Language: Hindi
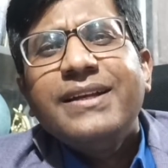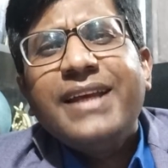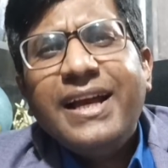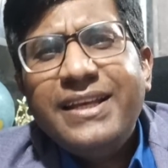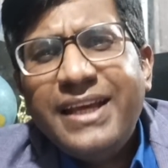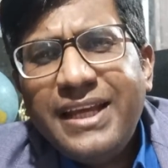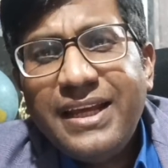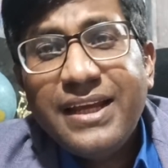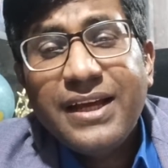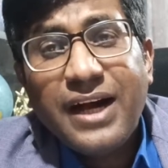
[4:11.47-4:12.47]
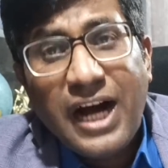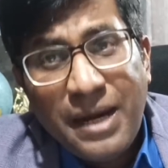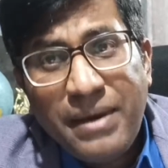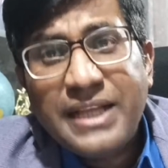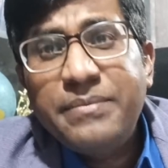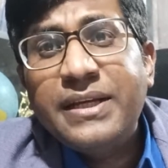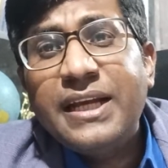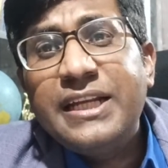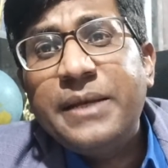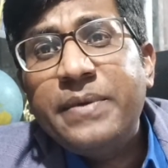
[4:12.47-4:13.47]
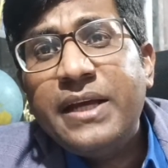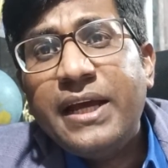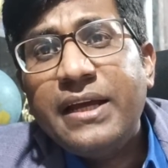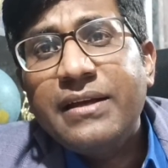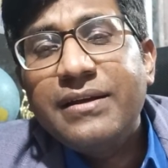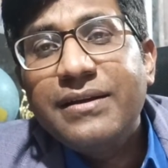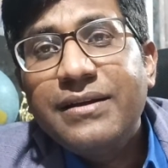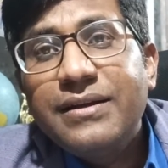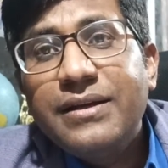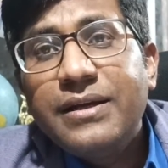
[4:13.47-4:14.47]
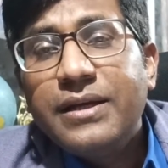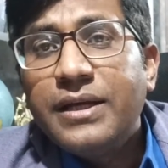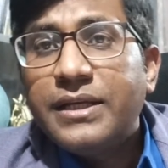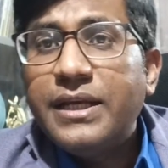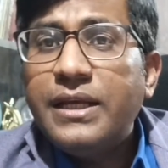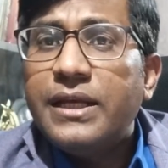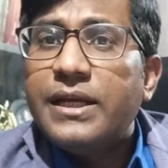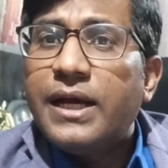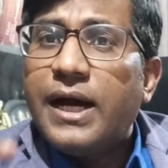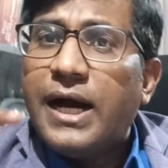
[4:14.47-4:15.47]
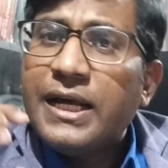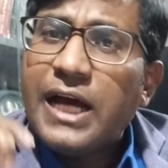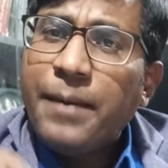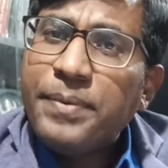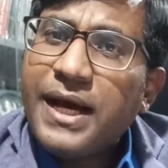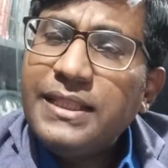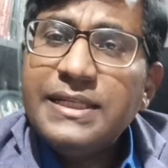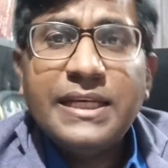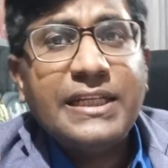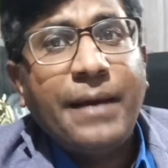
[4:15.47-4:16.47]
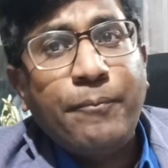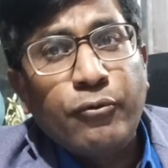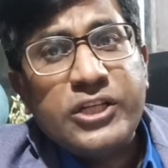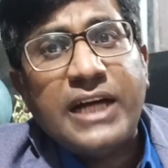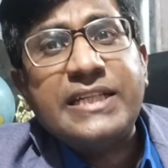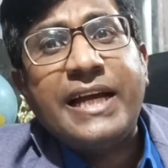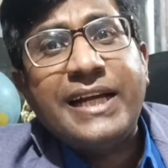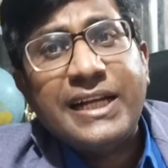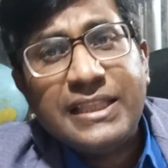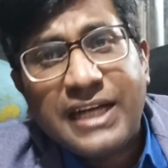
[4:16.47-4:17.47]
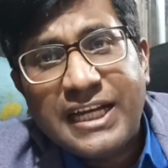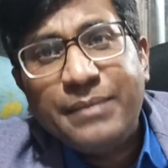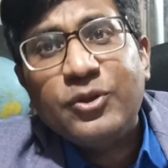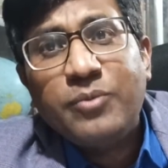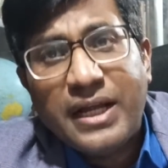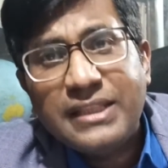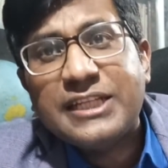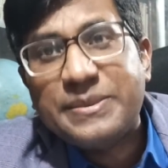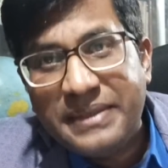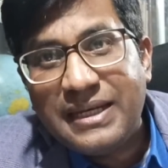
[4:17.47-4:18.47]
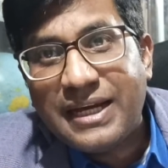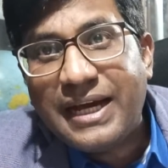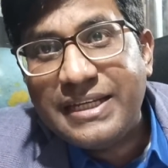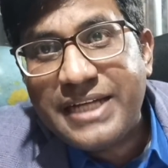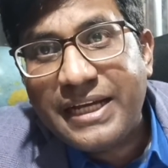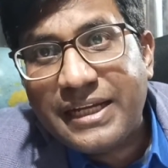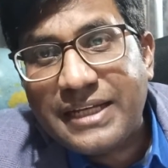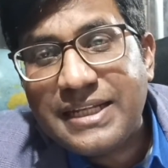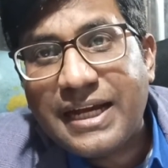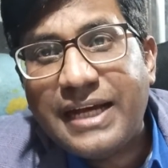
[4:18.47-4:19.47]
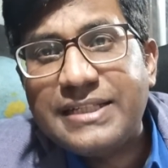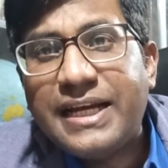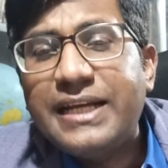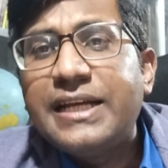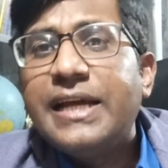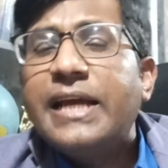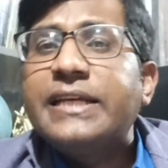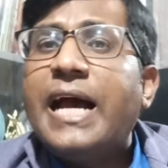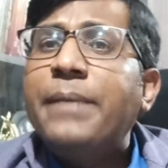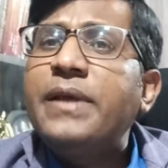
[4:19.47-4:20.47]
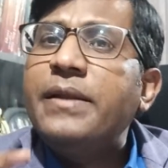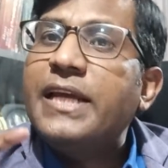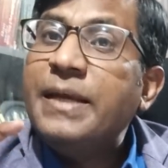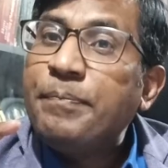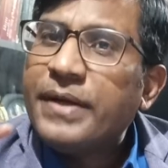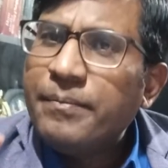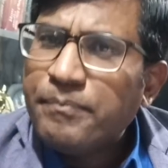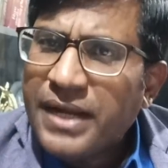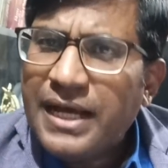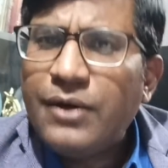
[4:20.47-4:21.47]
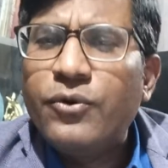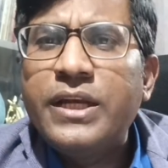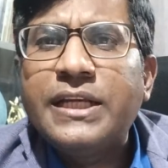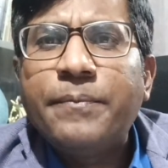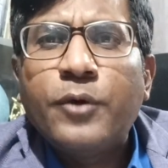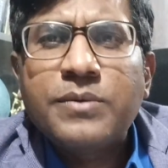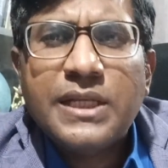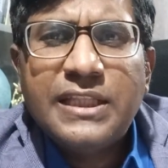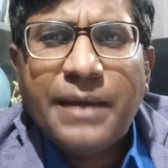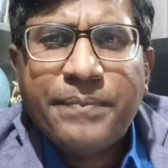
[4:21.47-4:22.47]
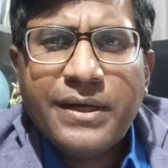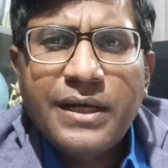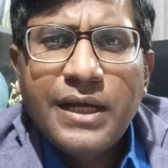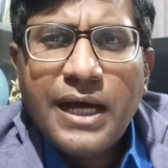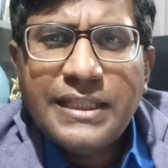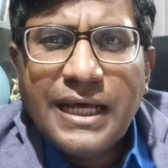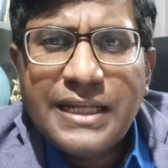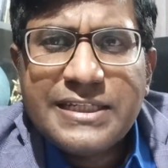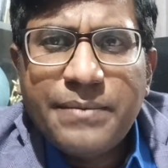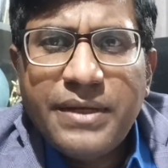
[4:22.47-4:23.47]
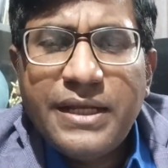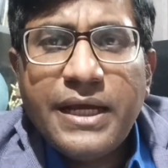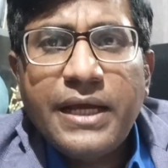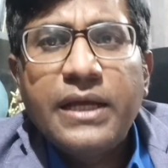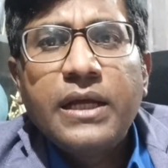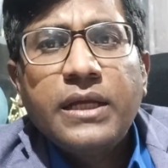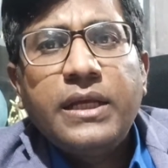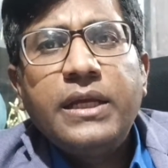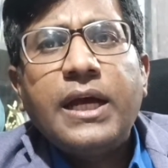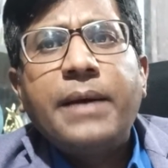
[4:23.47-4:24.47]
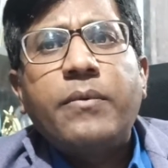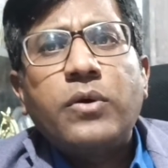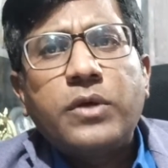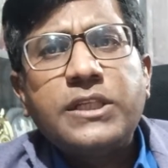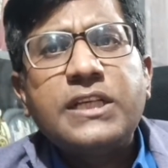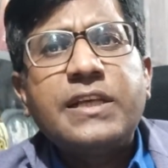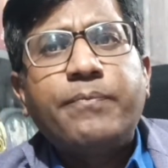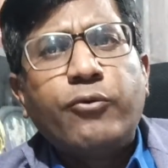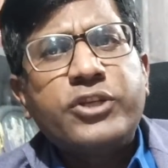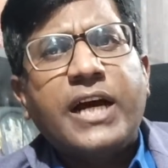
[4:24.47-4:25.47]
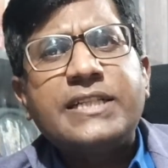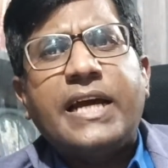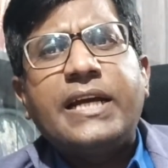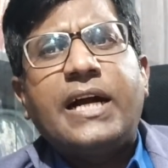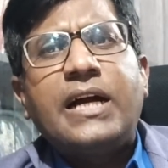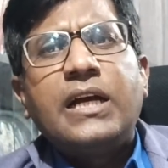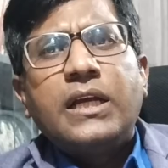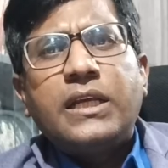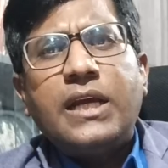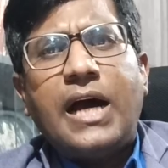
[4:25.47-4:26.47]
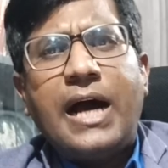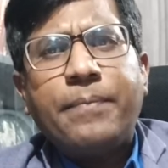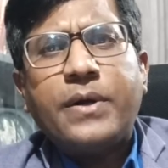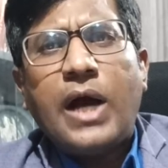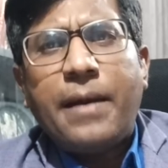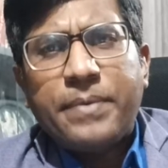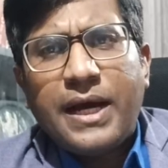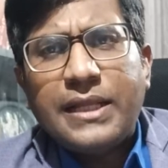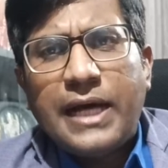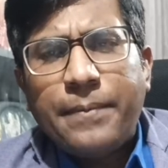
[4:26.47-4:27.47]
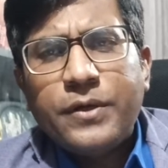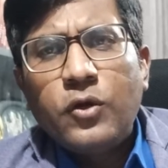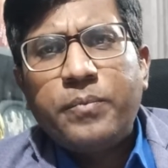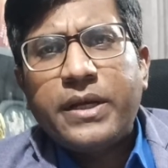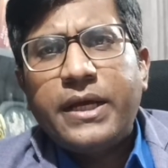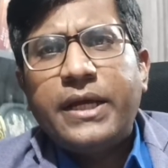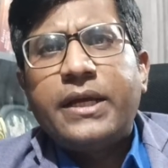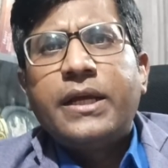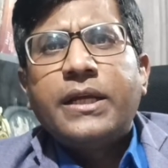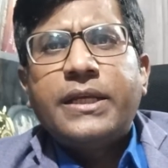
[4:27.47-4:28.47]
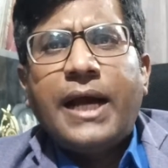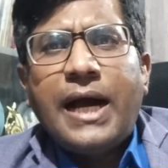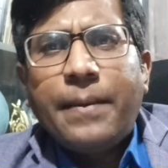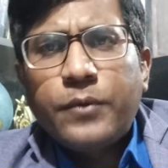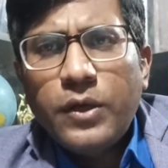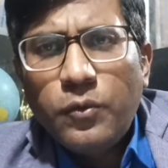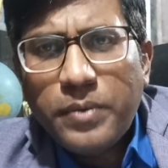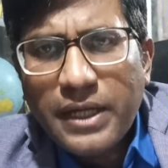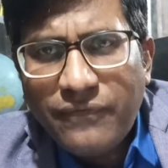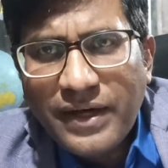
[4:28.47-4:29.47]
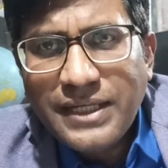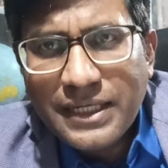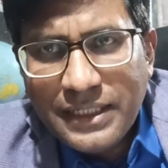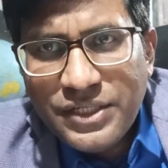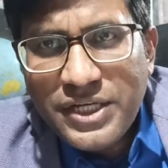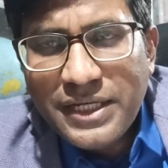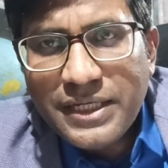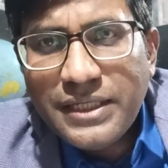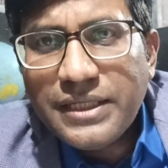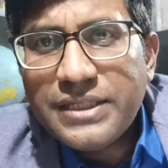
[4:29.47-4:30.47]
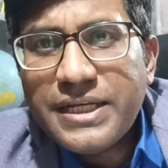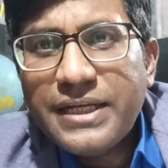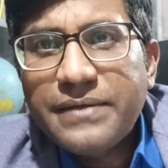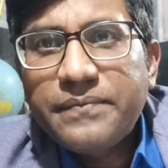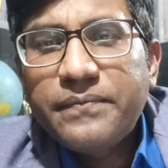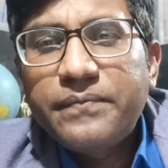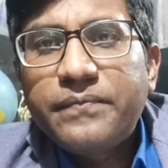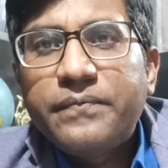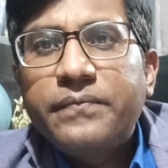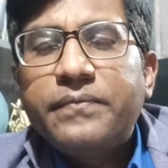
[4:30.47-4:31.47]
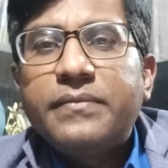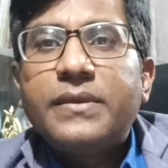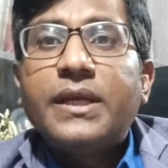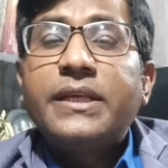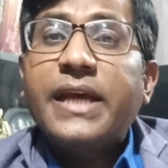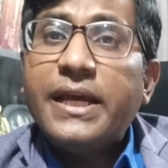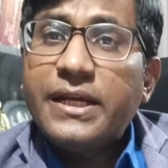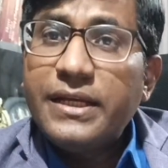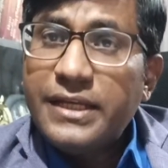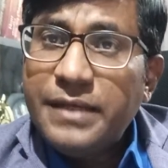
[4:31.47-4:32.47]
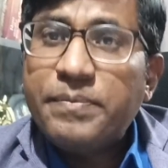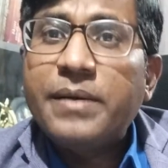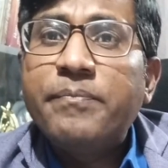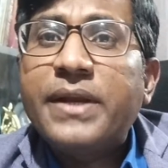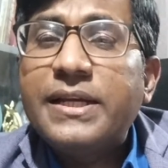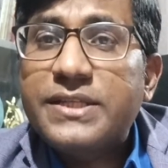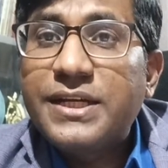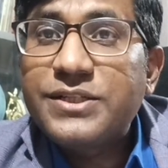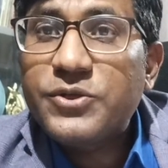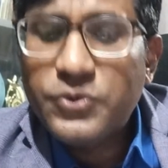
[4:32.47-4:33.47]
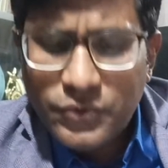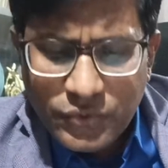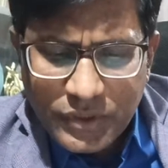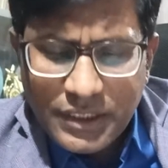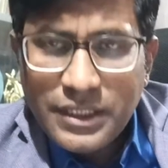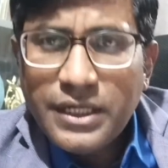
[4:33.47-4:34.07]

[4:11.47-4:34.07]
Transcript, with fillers: क्या ये आम आदमी के लिए भी है कि हर अपराधी से क्या पूछा जाएगा कि थाने में तुम्हारी तस्वीर लगाई जाए या ना लगाई जाए क्या अब यह नई परंपरा होली के पूर्व संध्या पर अदालत से मिली है कि अब किसी से पूछा जाएगा कि आपका अपराध आपके ऊपर है क्या आपके ऊपर एफआईआर की जाए या नहीं की जाए क्या एक नई परंपरा इस ढंग से शुरू होगी